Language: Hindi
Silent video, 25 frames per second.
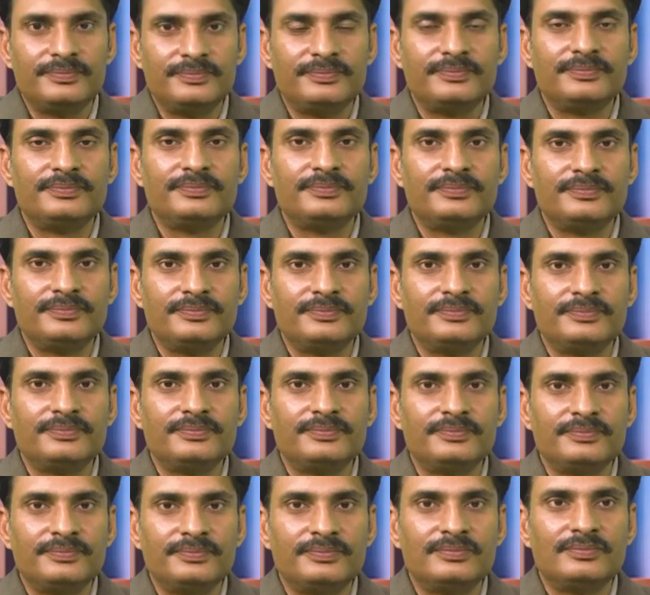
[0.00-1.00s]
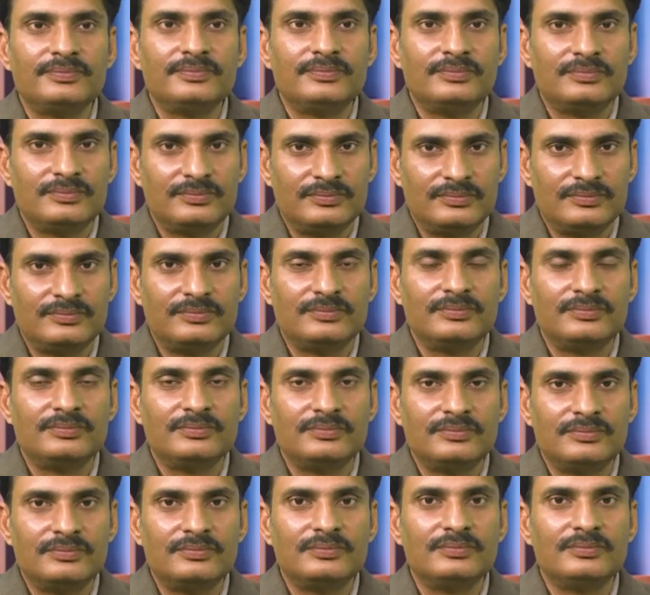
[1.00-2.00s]
सौ में से 20 नंबर इस चीज़ के
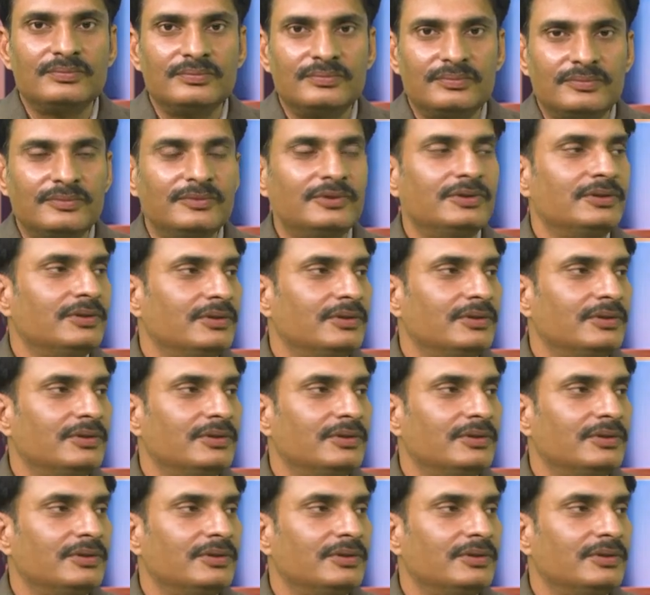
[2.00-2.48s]
दिए जाते थे